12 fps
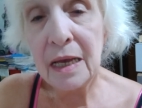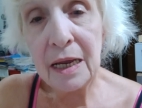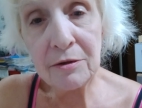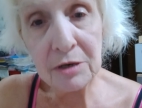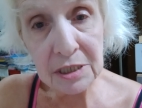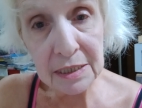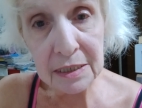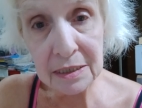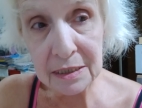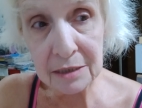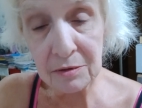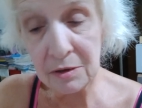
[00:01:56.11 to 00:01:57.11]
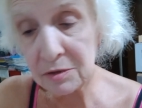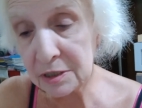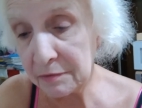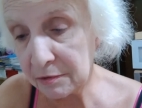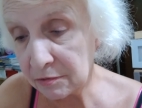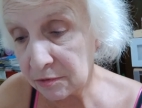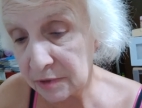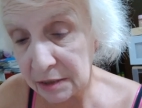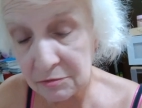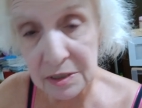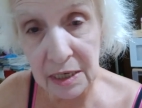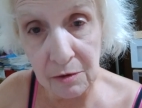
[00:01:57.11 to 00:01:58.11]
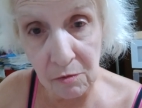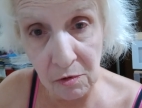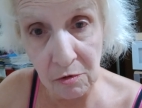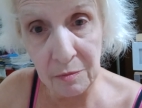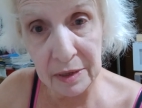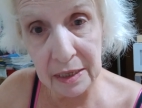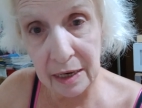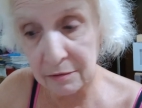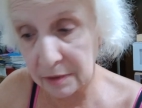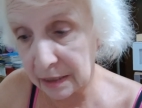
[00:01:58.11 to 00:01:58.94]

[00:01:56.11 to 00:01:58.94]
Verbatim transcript: Então achei esquisito. Inclusive, quando eu denunciei o comentário